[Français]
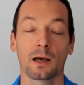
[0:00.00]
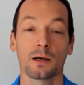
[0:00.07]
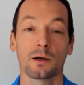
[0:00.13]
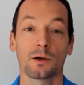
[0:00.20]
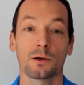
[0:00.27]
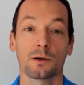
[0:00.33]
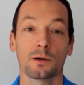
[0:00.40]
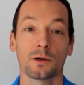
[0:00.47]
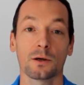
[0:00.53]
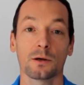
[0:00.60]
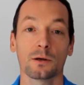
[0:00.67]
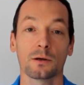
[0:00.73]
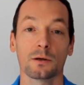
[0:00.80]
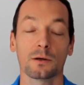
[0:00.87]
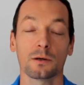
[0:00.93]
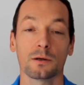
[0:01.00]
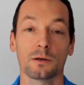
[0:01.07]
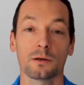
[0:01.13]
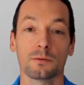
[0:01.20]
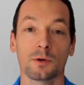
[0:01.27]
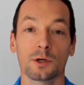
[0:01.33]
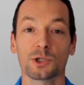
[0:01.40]
Euh,
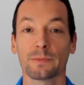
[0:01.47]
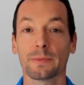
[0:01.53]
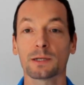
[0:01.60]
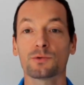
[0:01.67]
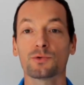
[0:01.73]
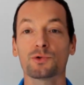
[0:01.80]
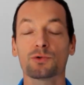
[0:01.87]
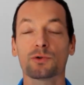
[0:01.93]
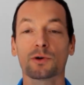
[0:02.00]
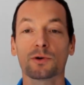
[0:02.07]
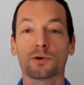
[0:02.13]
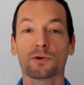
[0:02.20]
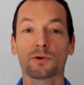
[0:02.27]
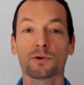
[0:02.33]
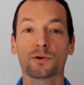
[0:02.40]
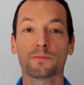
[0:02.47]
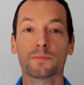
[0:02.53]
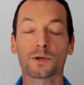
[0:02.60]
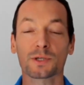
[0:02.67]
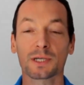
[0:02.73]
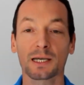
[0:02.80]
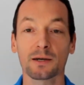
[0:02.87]
bon, j'ai pas toujours euh,
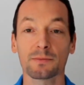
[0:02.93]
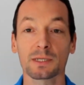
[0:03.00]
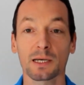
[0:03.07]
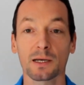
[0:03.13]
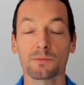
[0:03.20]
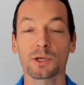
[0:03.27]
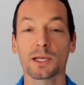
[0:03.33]
pensé comme ça. Hein.